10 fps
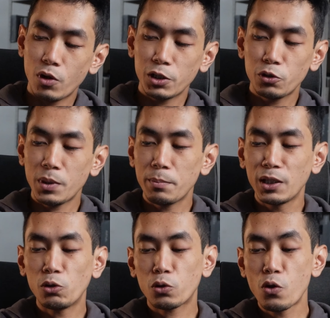bukan cuman
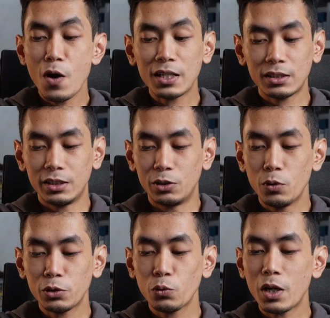bentuk doang sih,
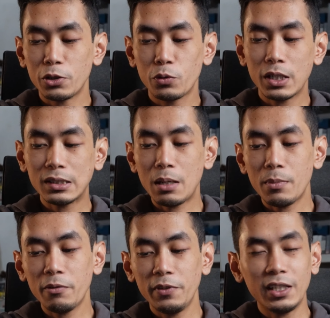gue suka juga
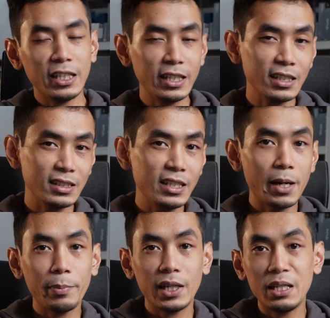sama fittingnya si
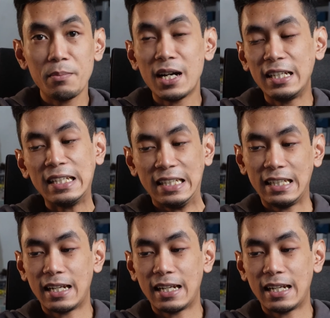EP5 ini